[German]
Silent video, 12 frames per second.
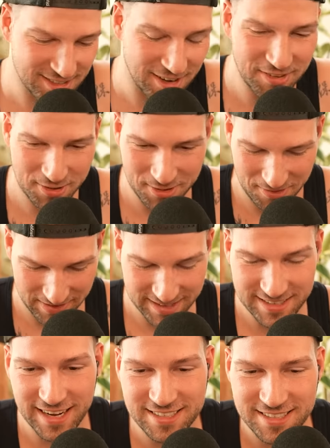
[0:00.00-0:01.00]
So, wir gucken
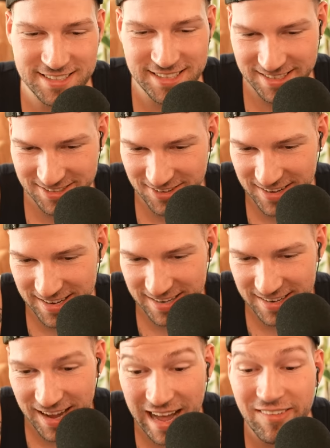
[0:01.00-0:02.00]
jetzt gleich das TikTok
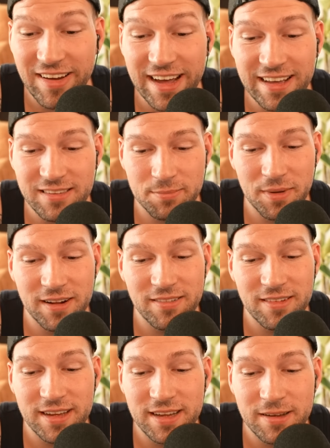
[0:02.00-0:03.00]
an, aber
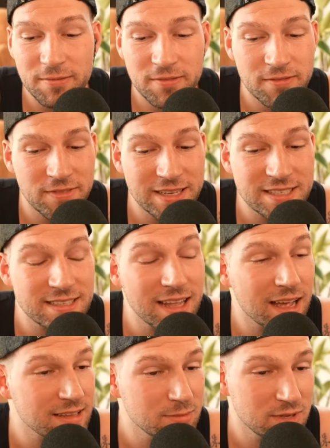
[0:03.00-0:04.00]
erstmal, ähm, was
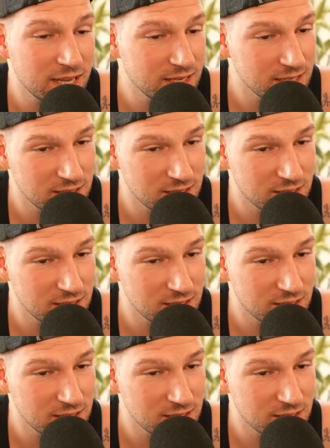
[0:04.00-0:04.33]
nach dem Date